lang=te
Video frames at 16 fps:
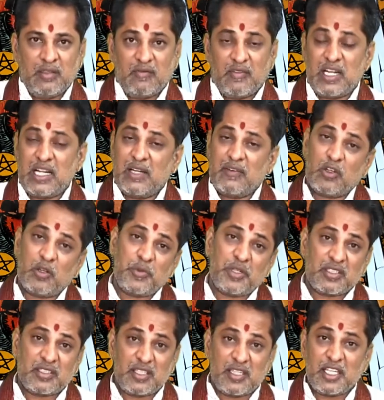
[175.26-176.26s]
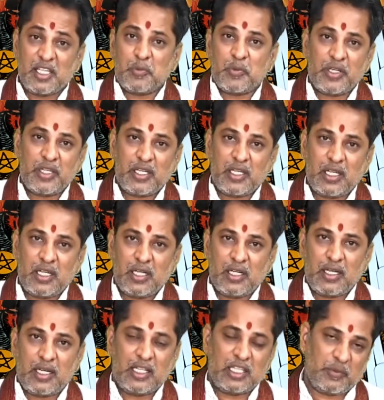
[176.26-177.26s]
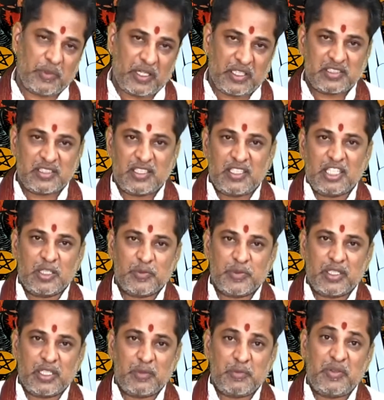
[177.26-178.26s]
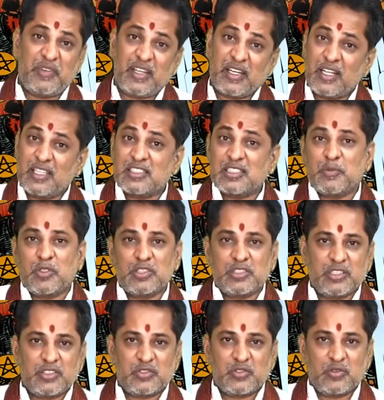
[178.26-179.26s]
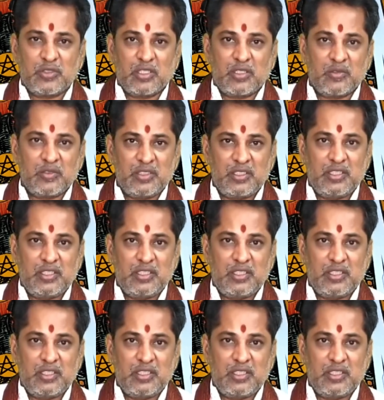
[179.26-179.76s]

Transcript: వాళ్ళు ఎవరో మీకు తెలియకపోయినా అంత పరిచయం లేకపోయినా మీ వెనకాల సపోర్ట్ చేస్తూ ఉంటారు